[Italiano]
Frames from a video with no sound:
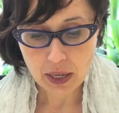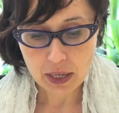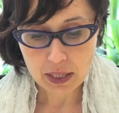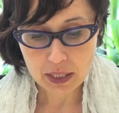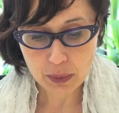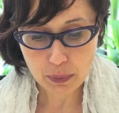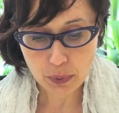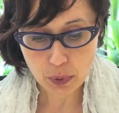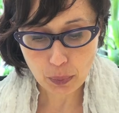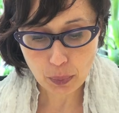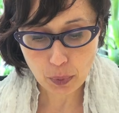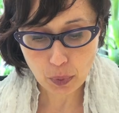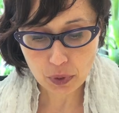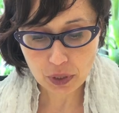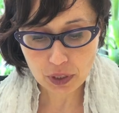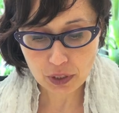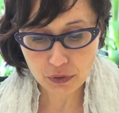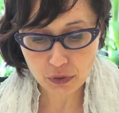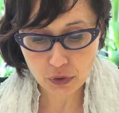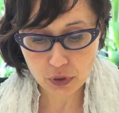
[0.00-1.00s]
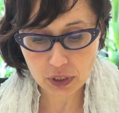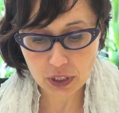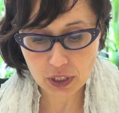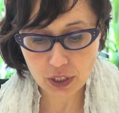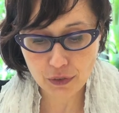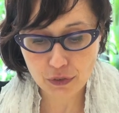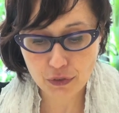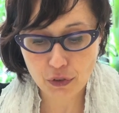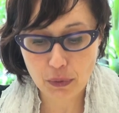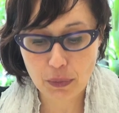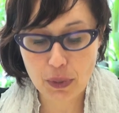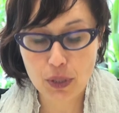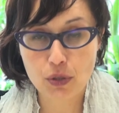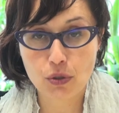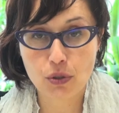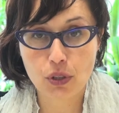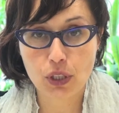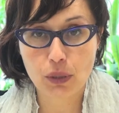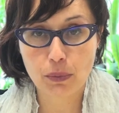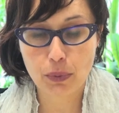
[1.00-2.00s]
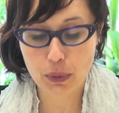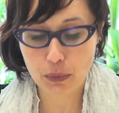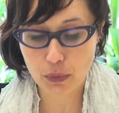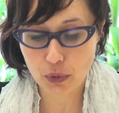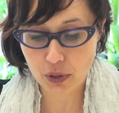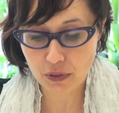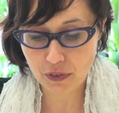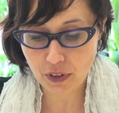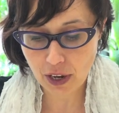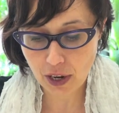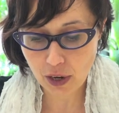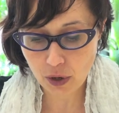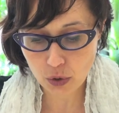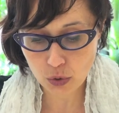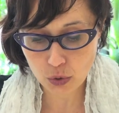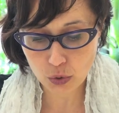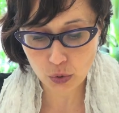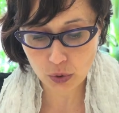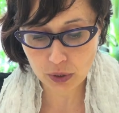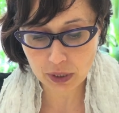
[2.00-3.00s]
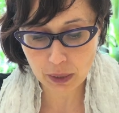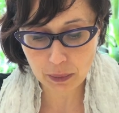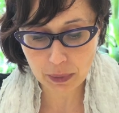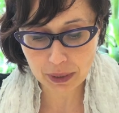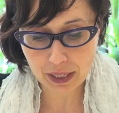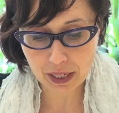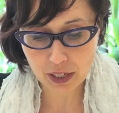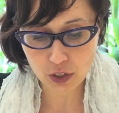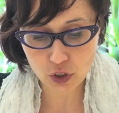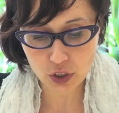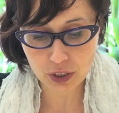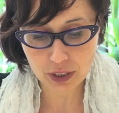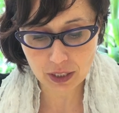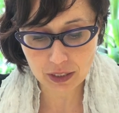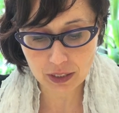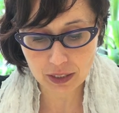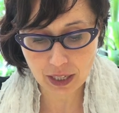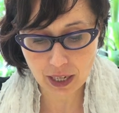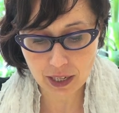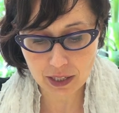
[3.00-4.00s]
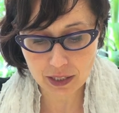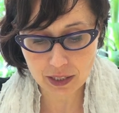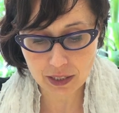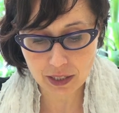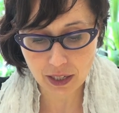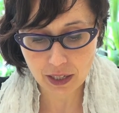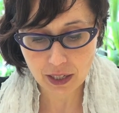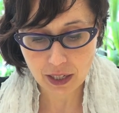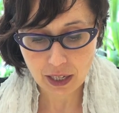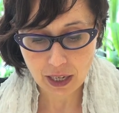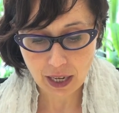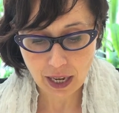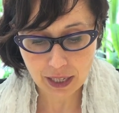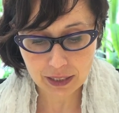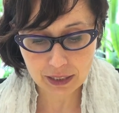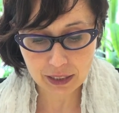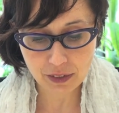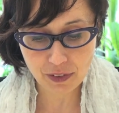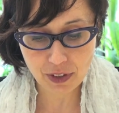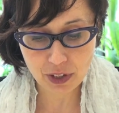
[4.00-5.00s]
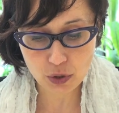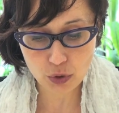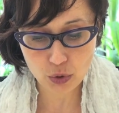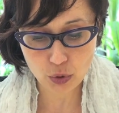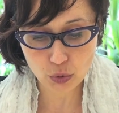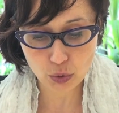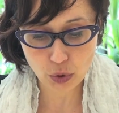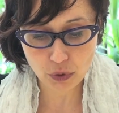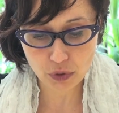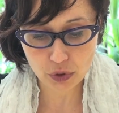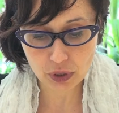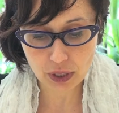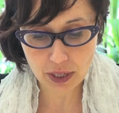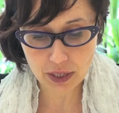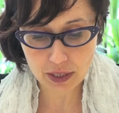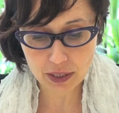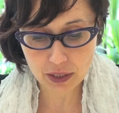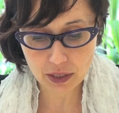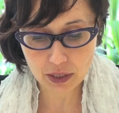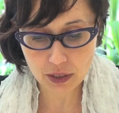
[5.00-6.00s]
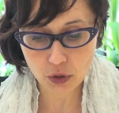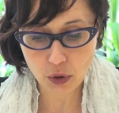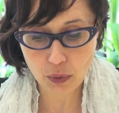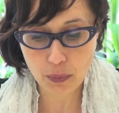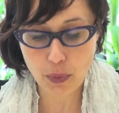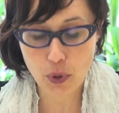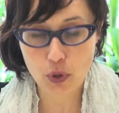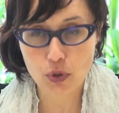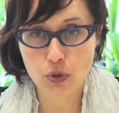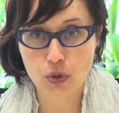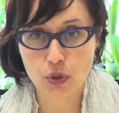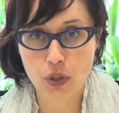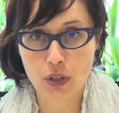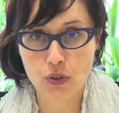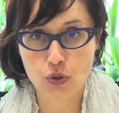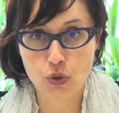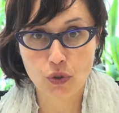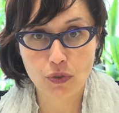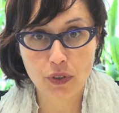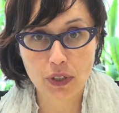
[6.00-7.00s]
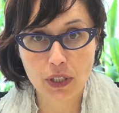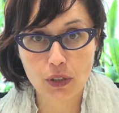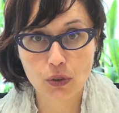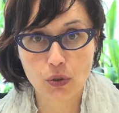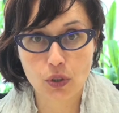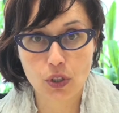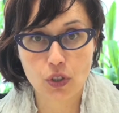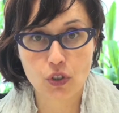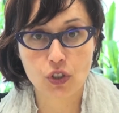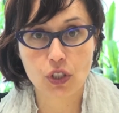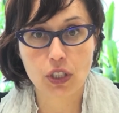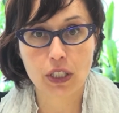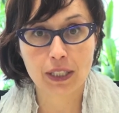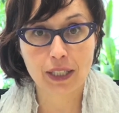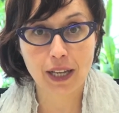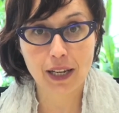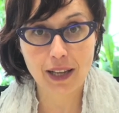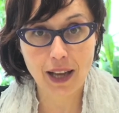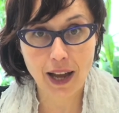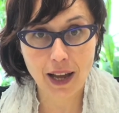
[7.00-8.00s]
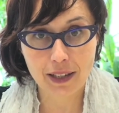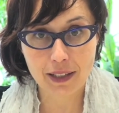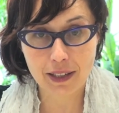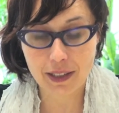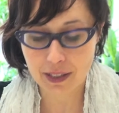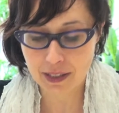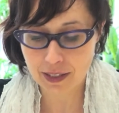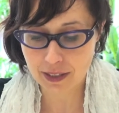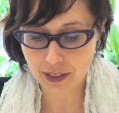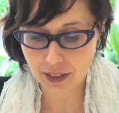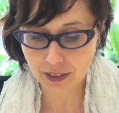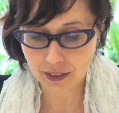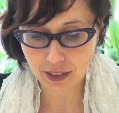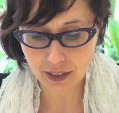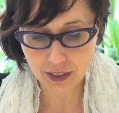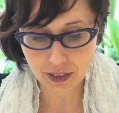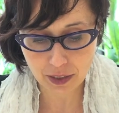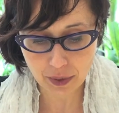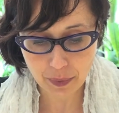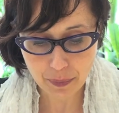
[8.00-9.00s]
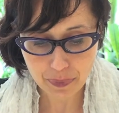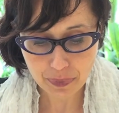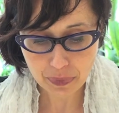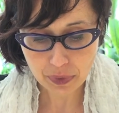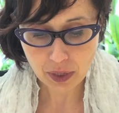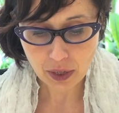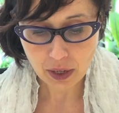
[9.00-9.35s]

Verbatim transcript: Si propone di fornire informazioni di primo livello sul tema della cittadinanza attraverso un nuovo desk composto da giovani di origini italiane e straniere.